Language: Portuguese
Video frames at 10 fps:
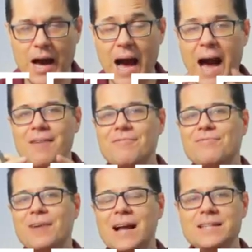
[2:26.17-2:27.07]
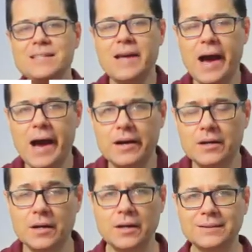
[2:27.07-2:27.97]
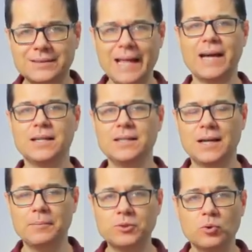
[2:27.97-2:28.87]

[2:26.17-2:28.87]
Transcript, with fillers: avaliar tecnicamente,